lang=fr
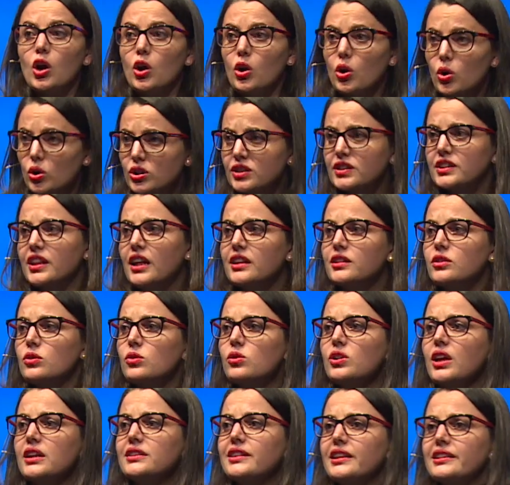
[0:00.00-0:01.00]
Constatant
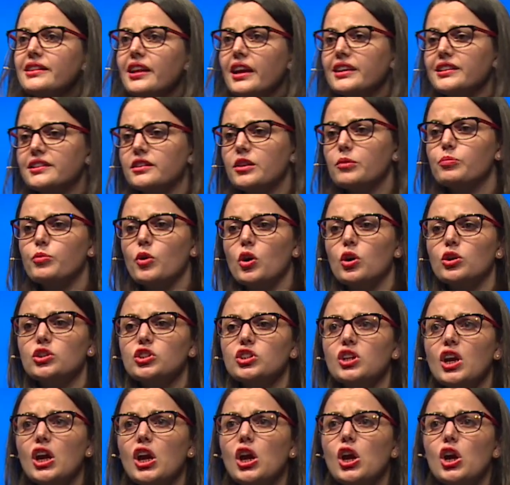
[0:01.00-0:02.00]
la détresse des
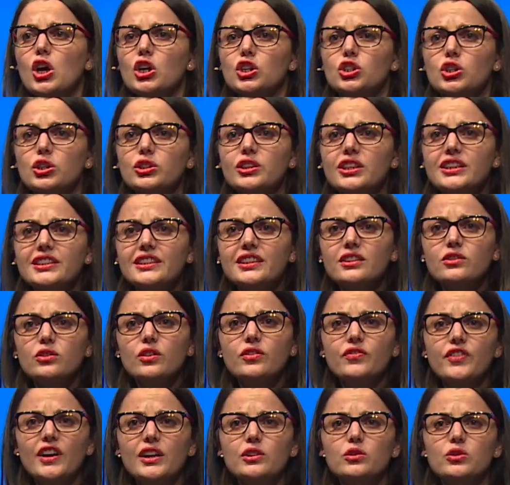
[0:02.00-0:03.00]
proches, je décide de
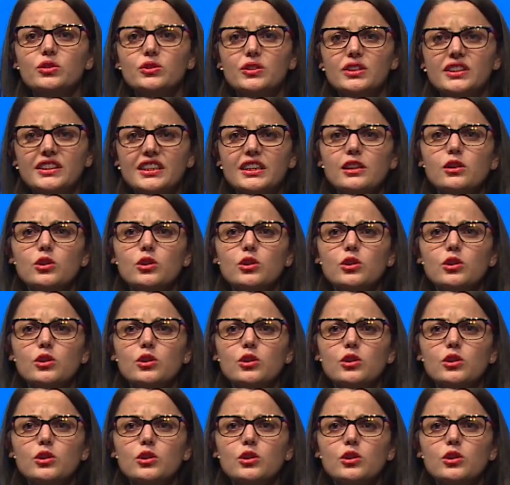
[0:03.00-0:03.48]
faire de ceci